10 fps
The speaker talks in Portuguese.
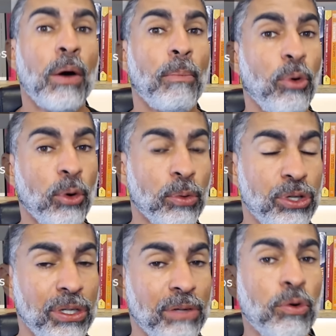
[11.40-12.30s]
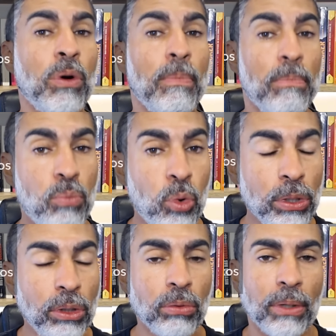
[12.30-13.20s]
por um motivo
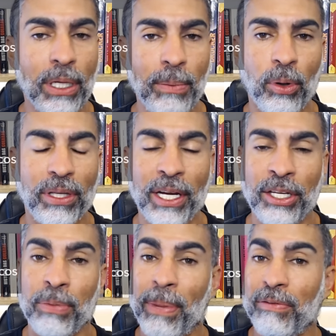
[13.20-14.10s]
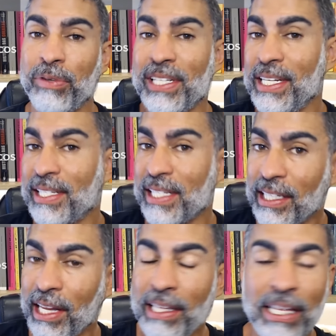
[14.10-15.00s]
muito importante para vocês
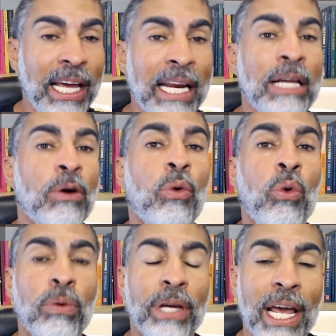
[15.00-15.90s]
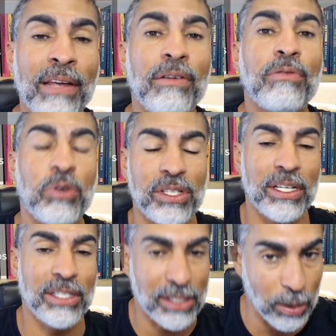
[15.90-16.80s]
entenderem com quem
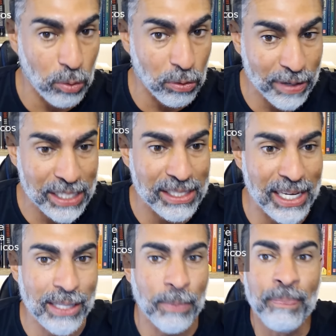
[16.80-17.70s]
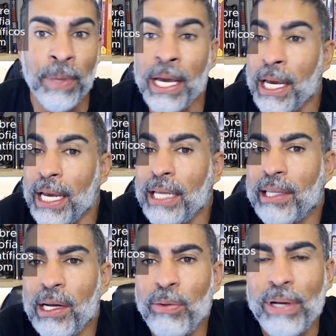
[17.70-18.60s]
vocês estão conversando.
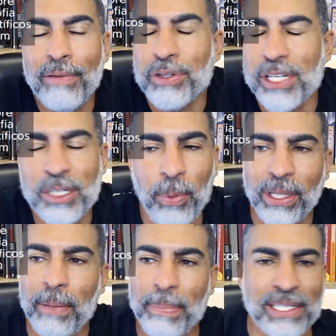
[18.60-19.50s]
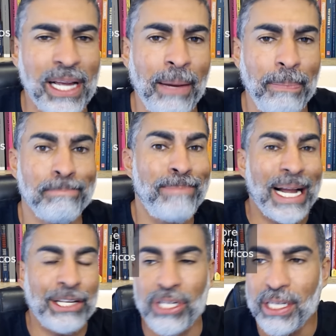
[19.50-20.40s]
Então, né, vocês podem passar
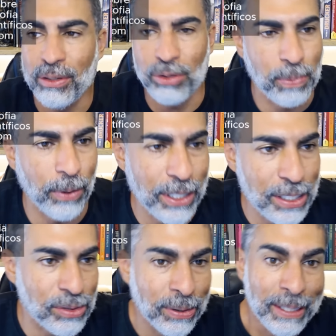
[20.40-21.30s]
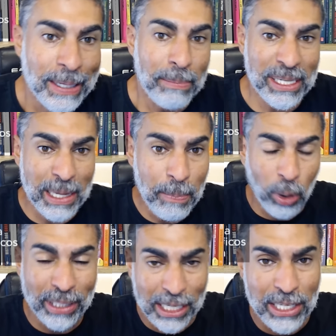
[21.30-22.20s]
batidos por isso, mas é
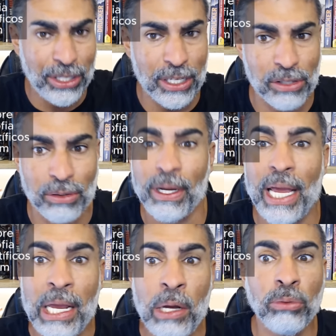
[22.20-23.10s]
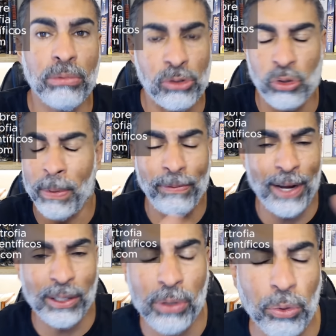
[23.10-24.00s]
importante isso. Eu sobre o
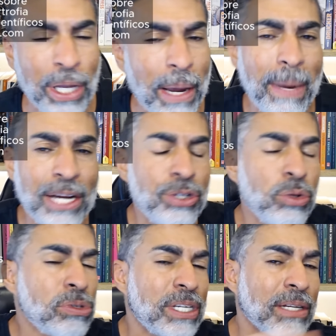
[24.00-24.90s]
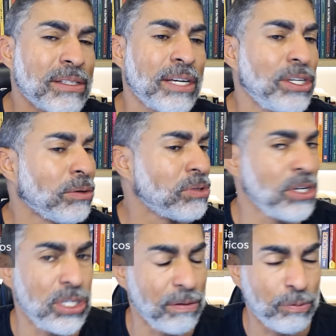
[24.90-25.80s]
fato de eu ter mais de 200 artigos
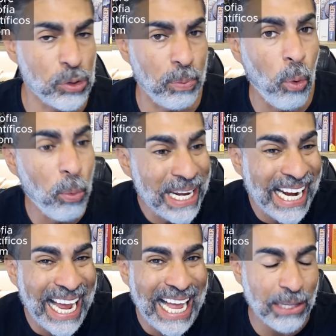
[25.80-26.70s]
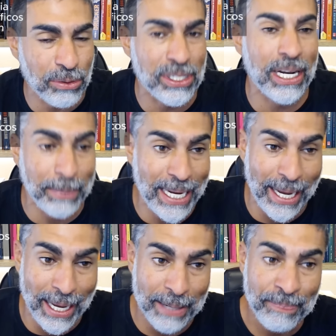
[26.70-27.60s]
científicos publicados na minha
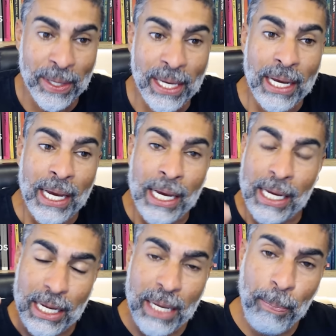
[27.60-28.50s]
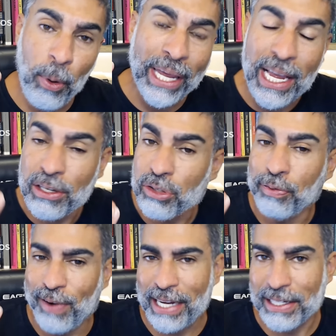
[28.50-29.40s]
área. E por que isso
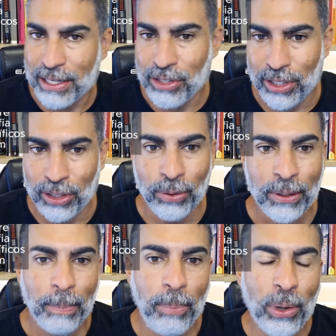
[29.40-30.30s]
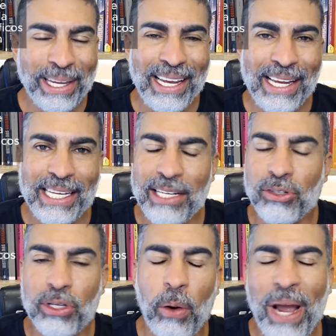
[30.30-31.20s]
faz sentido? Porque
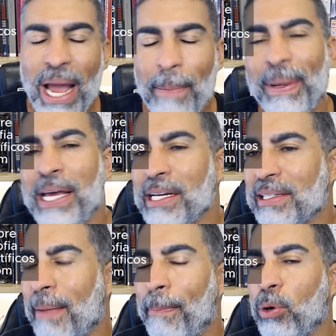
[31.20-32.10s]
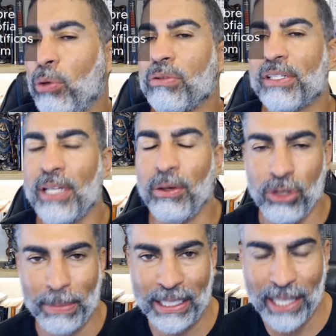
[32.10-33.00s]
isso não é apenas a produção
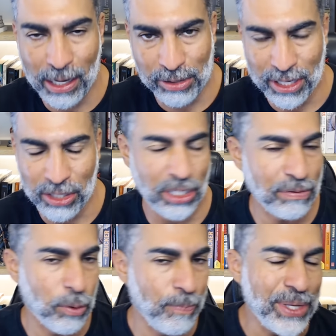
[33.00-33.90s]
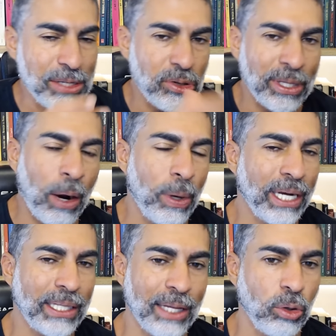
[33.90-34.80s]
de material científico, isso está
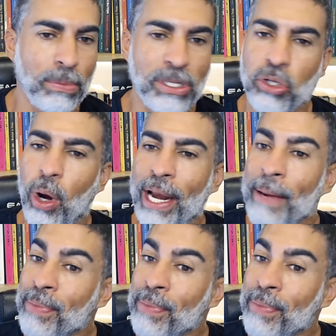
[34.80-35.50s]
conectado com uma história.